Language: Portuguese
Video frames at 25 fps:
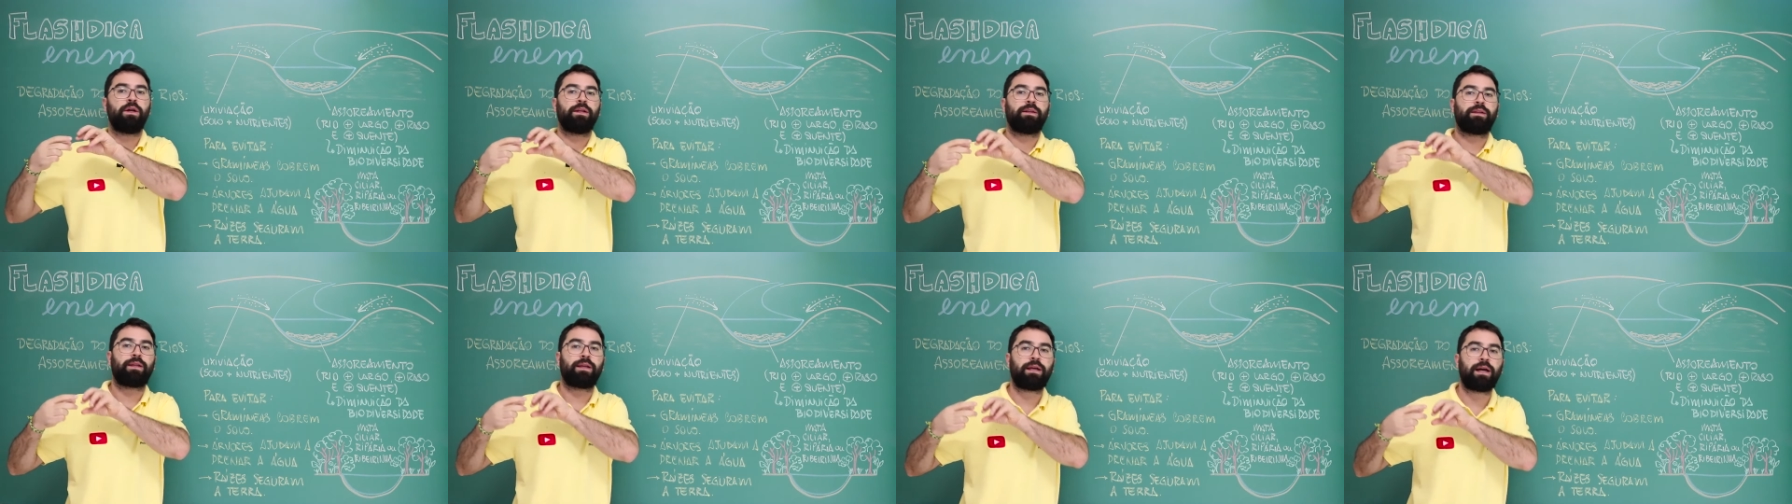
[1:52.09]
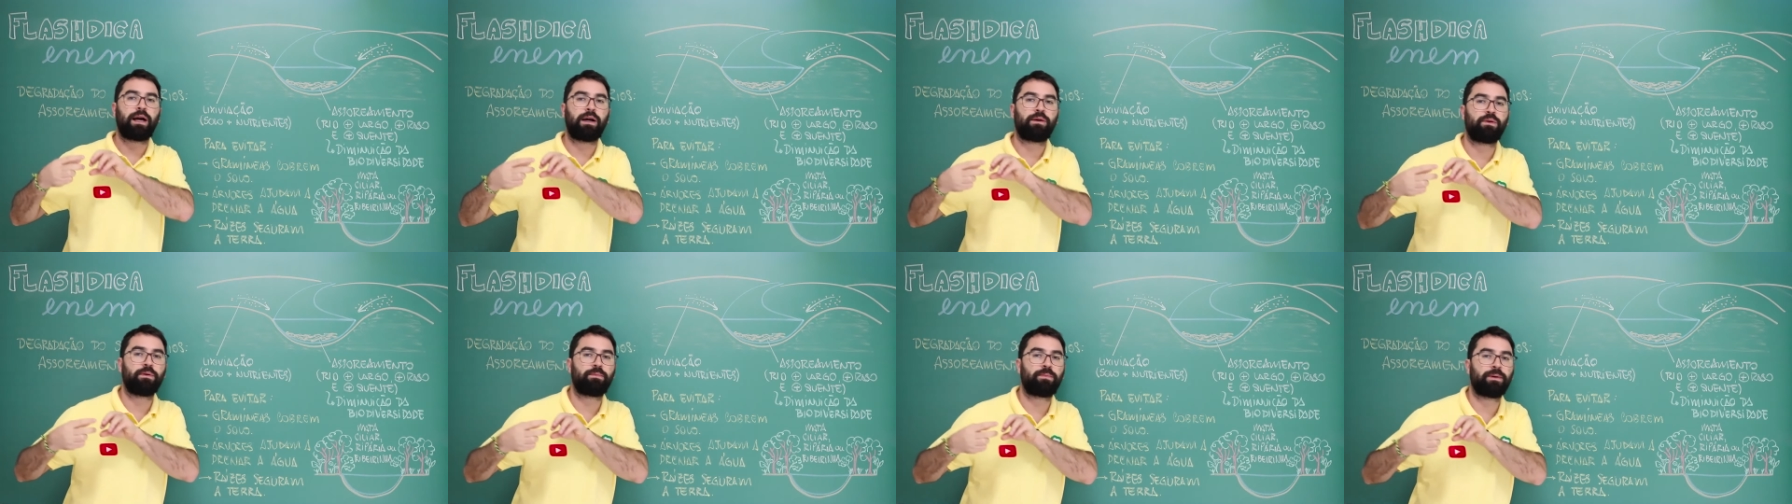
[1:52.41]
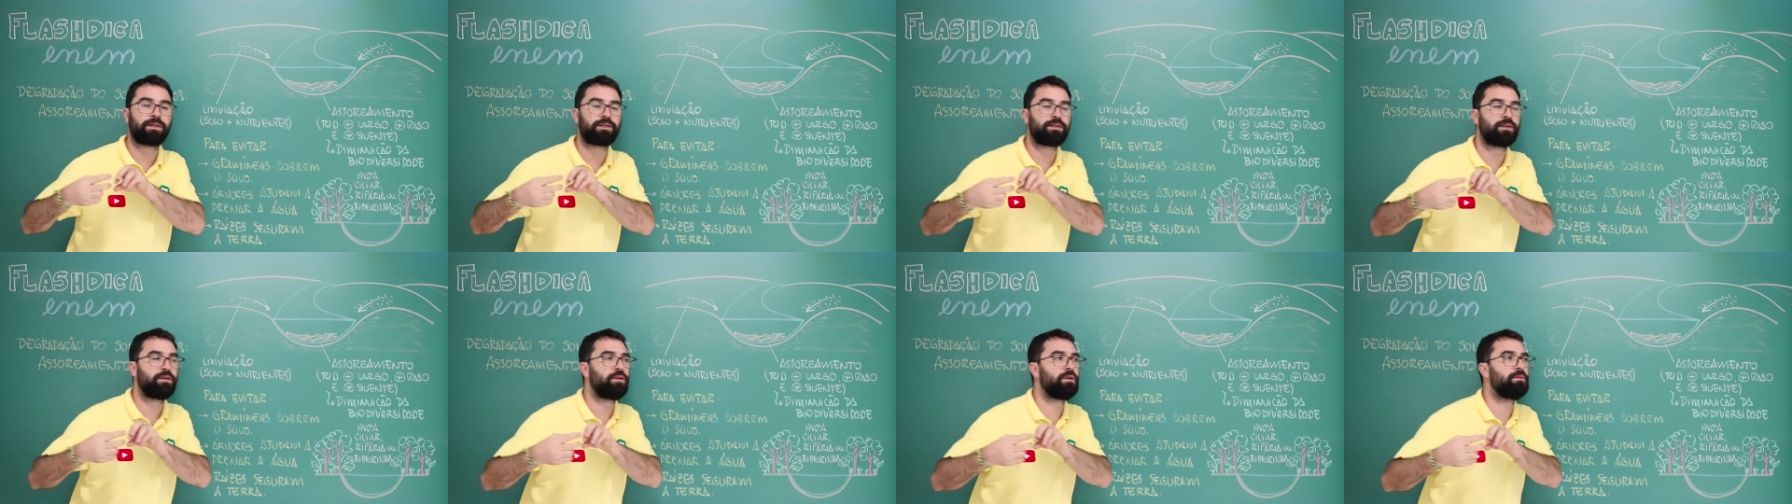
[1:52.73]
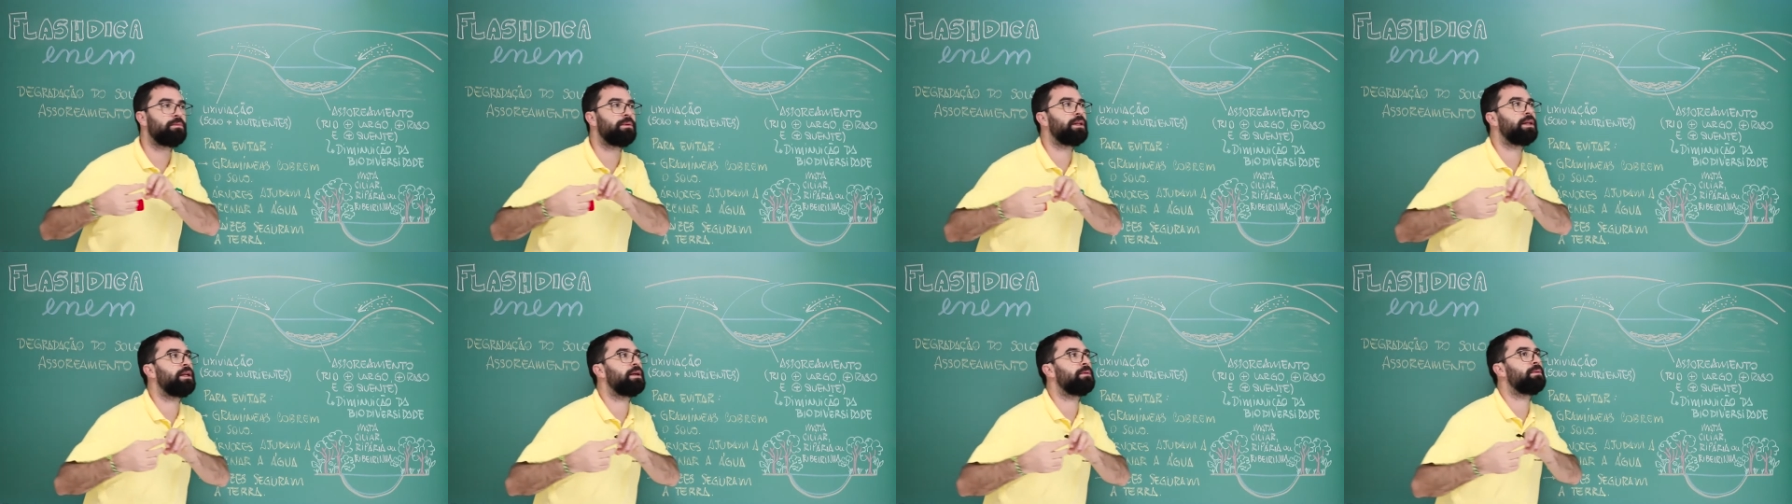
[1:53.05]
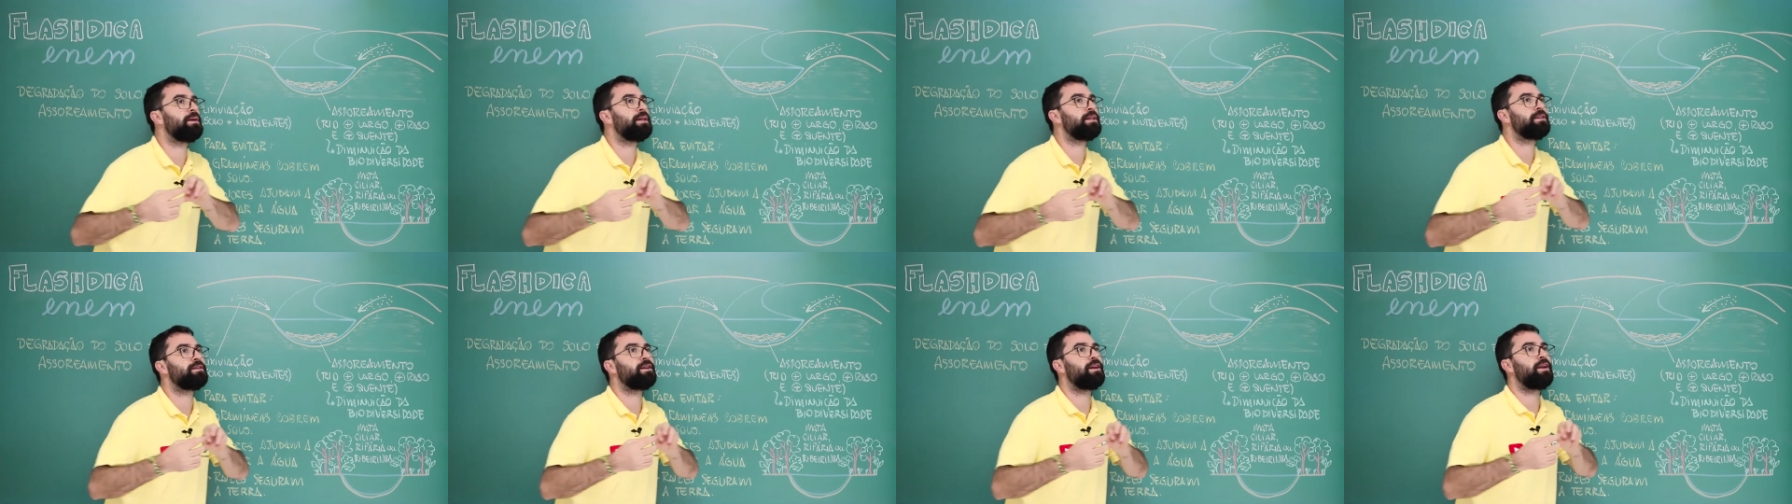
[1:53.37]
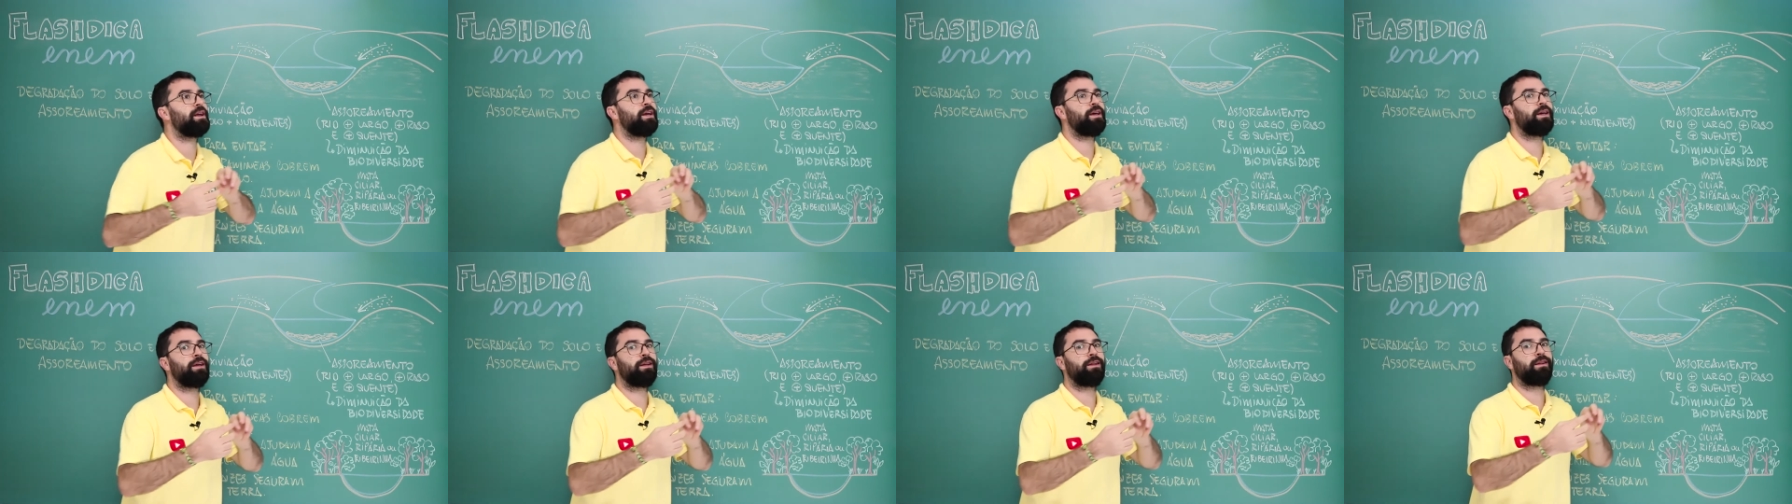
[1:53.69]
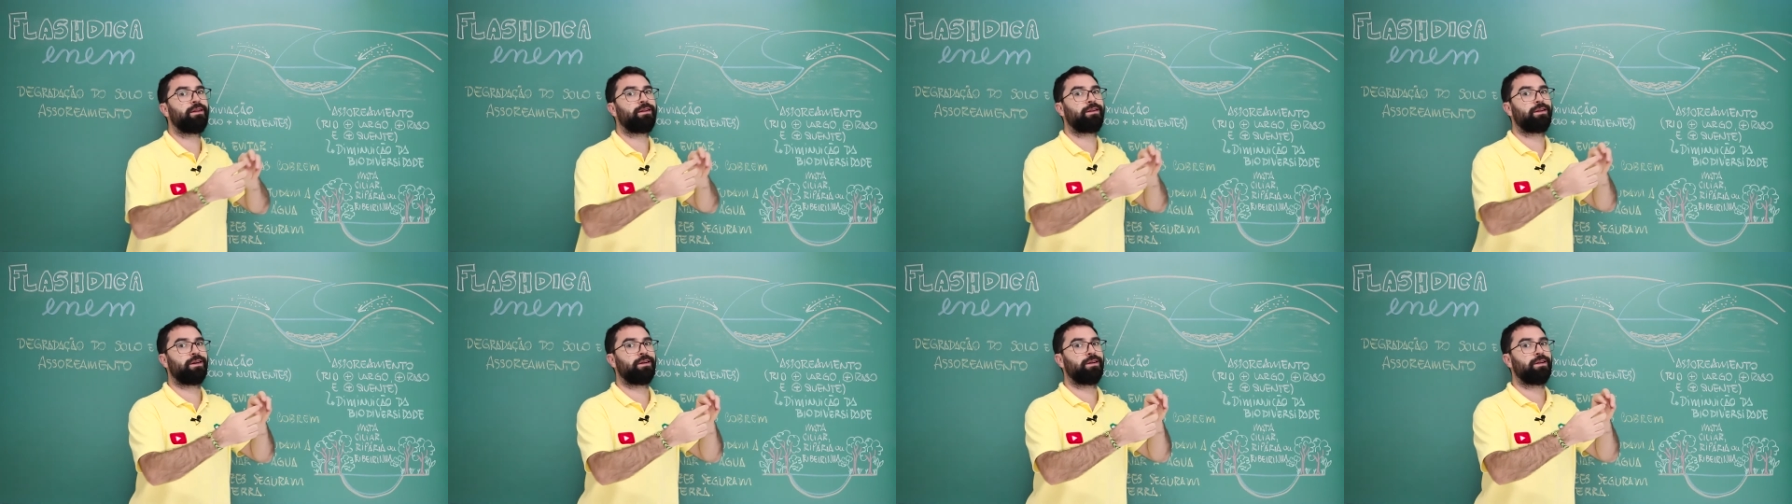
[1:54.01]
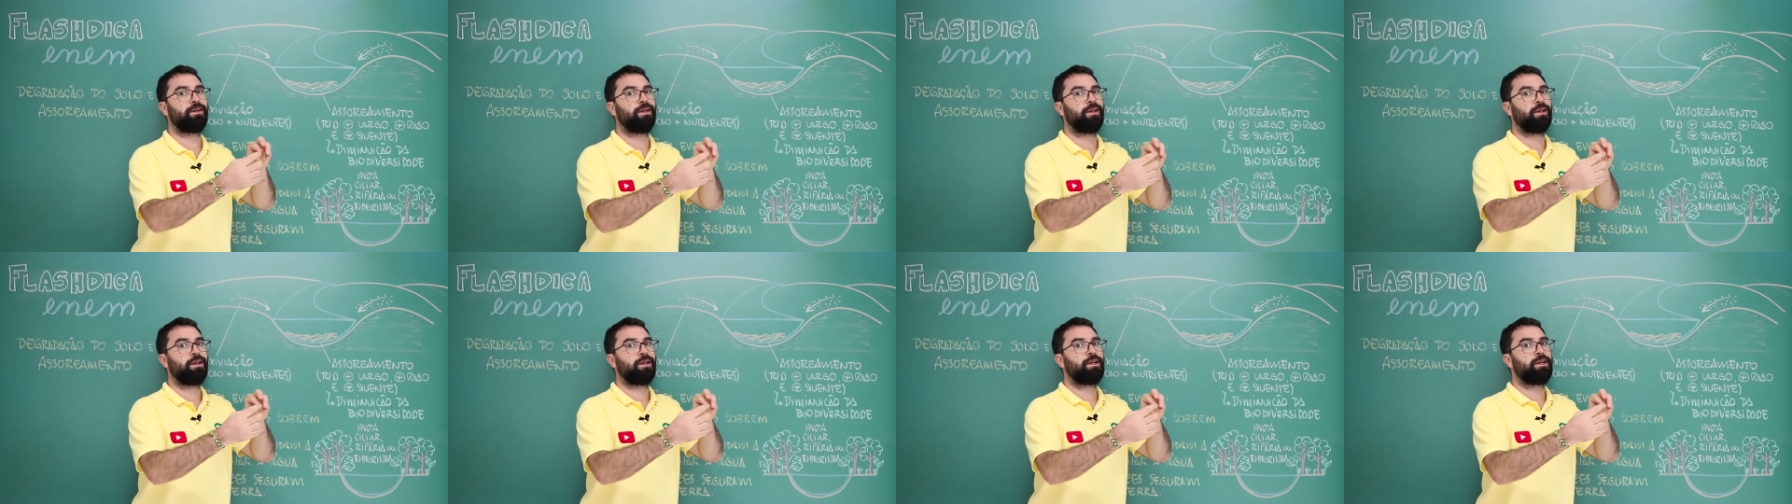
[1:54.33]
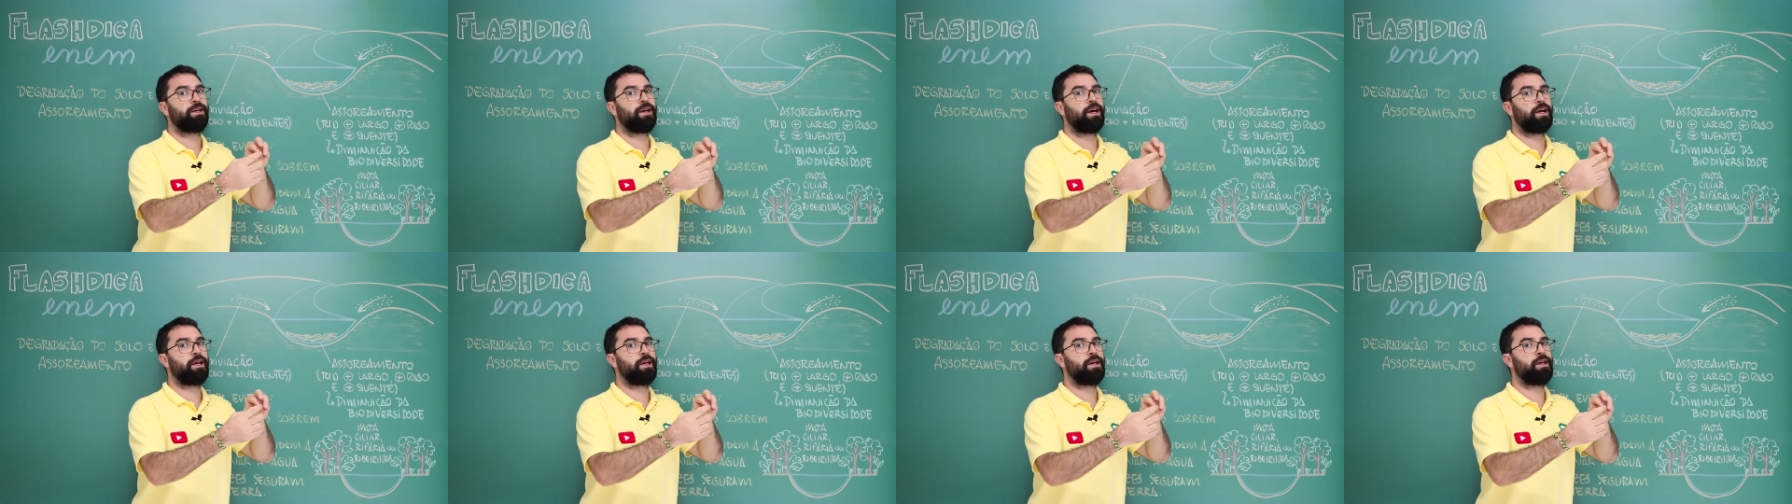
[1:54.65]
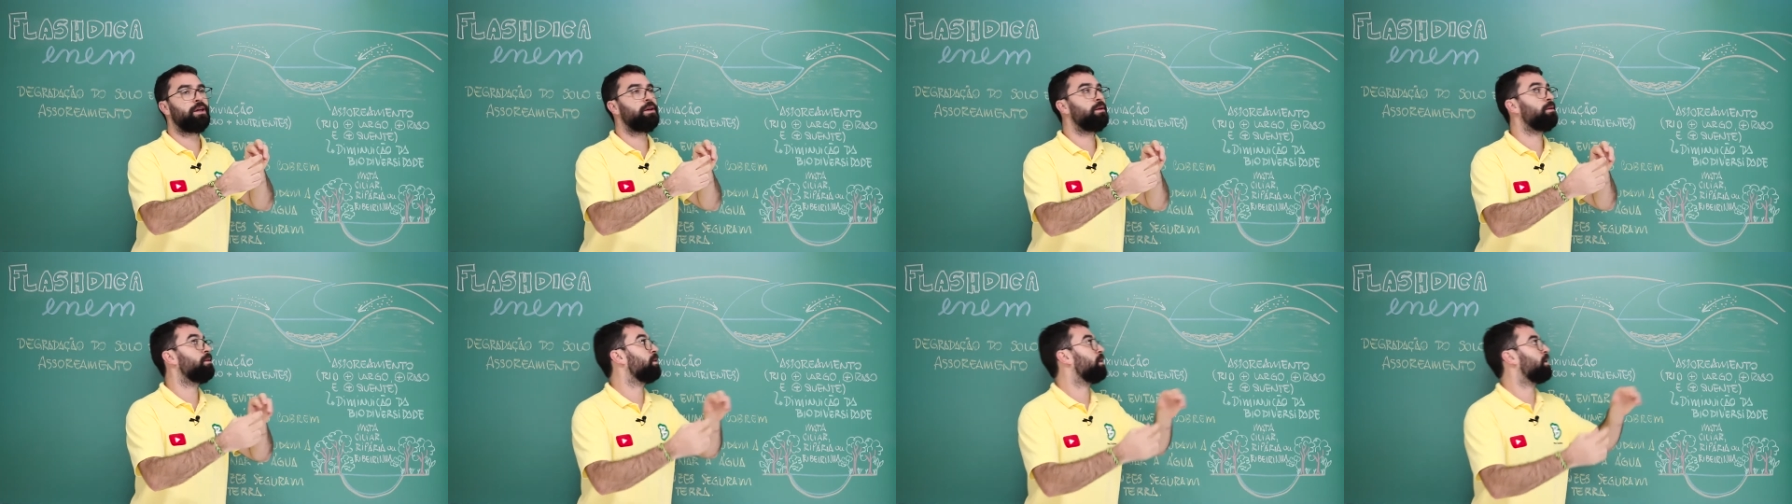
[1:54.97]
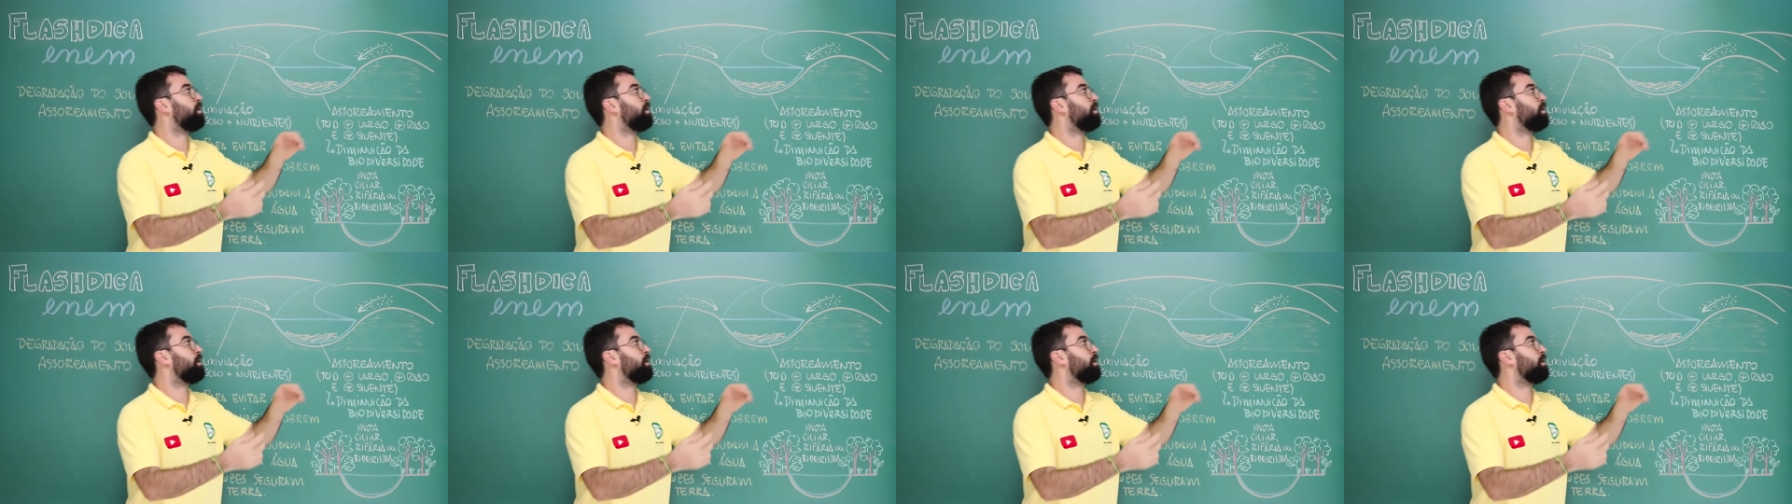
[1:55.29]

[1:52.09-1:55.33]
tem água passando de maneira mais lenta. E aí,